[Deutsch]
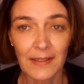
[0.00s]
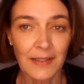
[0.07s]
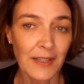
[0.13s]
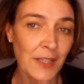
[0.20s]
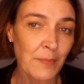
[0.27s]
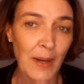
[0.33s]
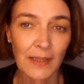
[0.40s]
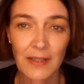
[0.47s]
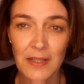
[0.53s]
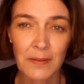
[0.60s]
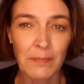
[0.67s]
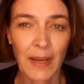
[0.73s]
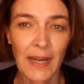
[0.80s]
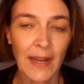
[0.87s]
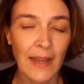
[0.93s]
ich mache das
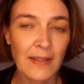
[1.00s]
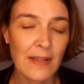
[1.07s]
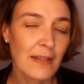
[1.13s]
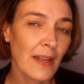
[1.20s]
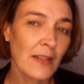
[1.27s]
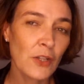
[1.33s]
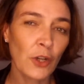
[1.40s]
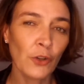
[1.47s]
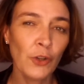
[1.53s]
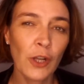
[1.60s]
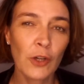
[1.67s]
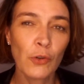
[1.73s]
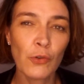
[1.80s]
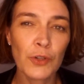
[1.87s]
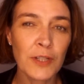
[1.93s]
in meinen
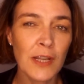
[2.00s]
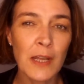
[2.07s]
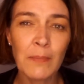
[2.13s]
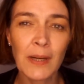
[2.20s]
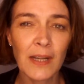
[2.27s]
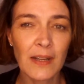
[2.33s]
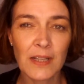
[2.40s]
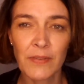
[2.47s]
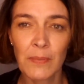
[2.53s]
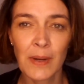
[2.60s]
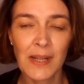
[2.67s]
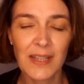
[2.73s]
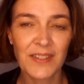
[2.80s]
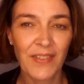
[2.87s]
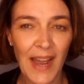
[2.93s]
Existenzgründerkursen immer, dass wir
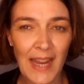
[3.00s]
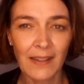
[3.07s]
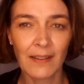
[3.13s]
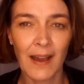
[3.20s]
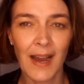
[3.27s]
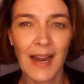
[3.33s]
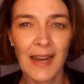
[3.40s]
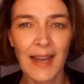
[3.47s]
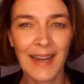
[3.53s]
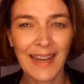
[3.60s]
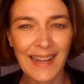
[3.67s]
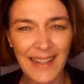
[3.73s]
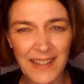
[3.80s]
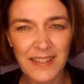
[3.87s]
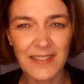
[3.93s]
mal zwei Tage lang
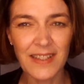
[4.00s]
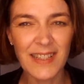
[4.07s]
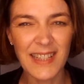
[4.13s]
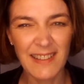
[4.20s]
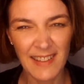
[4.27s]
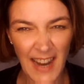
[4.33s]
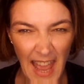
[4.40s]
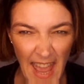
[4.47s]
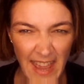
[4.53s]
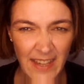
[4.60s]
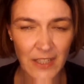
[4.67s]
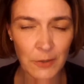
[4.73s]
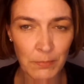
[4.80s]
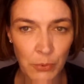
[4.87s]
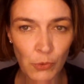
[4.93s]
richtig in
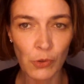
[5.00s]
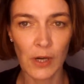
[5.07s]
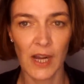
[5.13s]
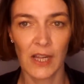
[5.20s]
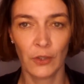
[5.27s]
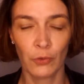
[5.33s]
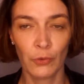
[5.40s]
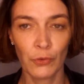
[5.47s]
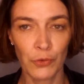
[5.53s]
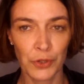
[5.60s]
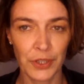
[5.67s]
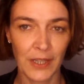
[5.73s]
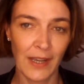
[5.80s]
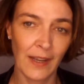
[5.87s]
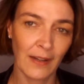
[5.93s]
echt Buchhaltung
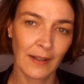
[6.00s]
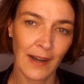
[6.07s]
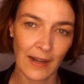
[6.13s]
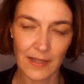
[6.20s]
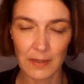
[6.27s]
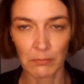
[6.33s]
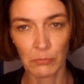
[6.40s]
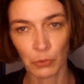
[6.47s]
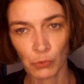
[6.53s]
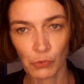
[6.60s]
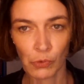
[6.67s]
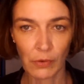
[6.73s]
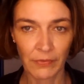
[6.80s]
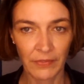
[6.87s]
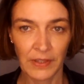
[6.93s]
durchgehen,
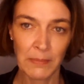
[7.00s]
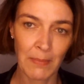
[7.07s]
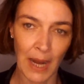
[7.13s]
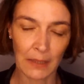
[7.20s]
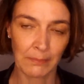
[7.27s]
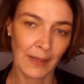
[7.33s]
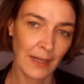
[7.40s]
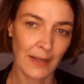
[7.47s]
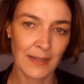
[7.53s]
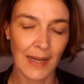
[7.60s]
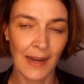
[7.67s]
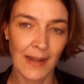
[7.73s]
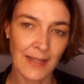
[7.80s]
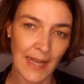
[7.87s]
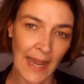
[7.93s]
Kassenbuch, wie macht man das
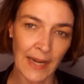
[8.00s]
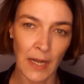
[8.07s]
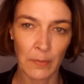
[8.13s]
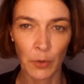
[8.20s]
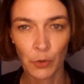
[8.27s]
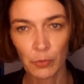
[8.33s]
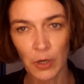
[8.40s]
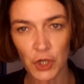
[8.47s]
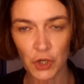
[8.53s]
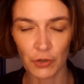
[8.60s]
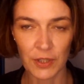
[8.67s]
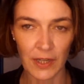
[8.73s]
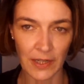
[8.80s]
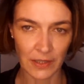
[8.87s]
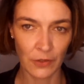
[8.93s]
alles,
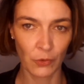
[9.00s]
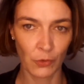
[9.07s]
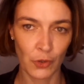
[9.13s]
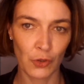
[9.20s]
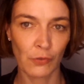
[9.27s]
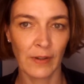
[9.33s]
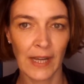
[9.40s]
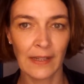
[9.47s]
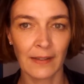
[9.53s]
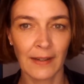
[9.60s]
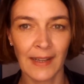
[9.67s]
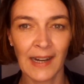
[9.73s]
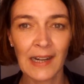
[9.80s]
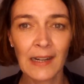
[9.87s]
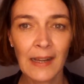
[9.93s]
Einnahmeüberschussrechnung und so weiter,
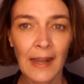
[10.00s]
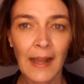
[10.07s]
ja.